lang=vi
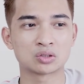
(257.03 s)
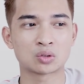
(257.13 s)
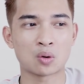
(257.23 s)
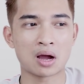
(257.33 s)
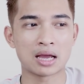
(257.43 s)

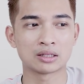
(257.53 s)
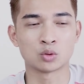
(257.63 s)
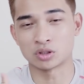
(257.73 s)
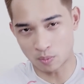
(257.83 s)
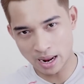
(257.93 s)
thoại
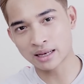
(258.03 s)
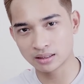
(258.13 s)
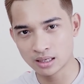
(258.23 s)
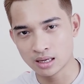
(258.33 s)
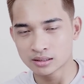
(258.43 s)
thuộc dòng s
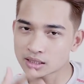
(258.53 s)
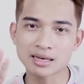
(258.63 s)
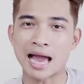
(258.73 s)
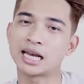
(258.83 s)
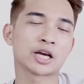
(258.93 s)

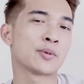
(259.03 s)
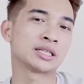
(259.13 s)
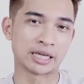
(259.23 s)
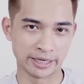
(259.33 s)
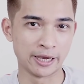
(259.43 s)
rất đáng để các
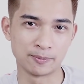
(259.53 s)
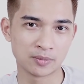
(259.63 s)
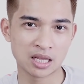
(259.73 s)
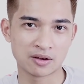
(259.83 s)
bạn trải nghiệm